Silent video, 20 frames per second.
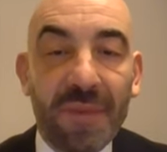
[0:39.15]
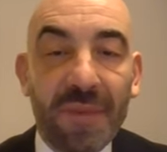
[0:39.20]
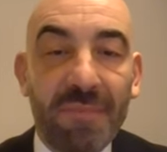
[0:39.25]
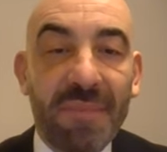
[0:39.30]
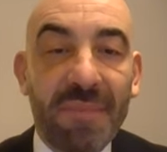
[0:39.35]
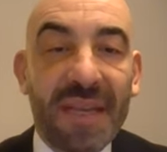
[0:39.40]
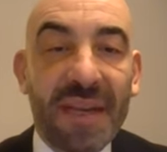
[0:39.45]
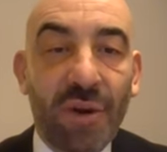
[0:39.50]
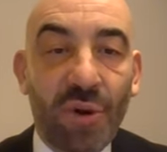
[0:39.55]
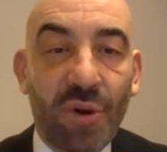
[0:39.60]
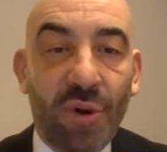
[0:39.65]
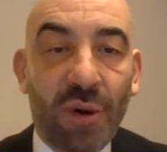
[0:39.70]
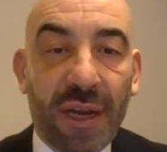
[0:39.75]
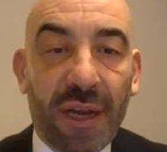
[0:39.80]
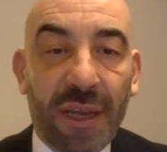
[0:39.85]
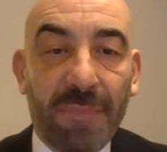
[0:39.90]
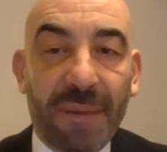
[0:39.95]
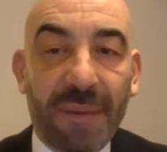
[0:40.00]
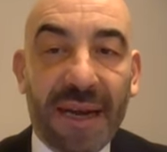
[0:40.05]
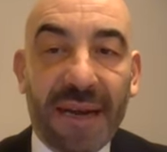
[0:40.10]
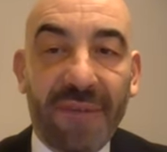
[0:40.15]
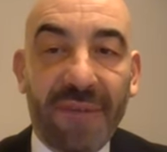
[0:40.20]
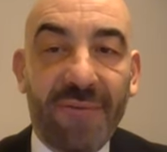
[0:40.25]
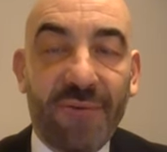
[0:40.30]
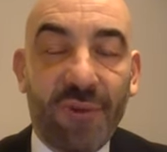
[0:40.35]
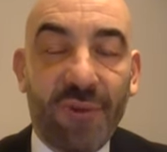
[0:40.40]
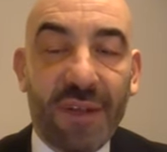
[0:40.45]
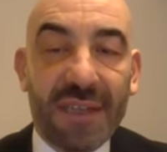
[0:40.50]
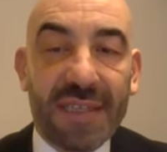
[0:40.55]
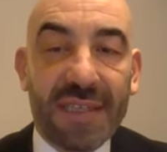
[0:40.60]
minori,
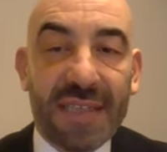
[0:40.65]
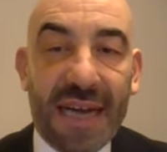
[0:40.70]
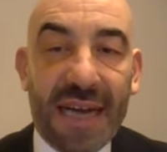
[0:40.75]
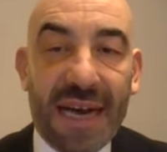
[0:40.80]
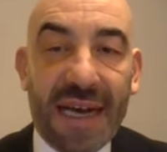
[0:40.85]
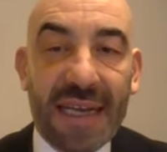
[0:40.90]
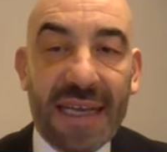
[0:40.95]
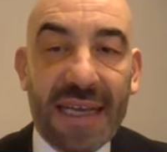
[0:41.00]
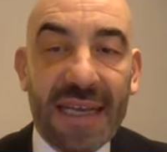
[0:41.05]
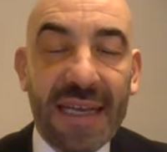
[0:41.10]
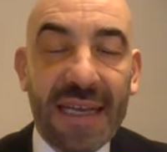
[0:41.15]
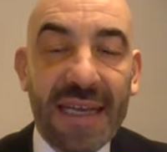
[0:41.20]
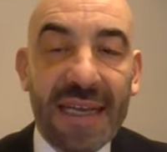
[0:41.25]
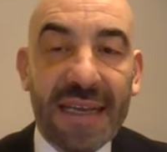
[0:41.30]
parainfluenzali,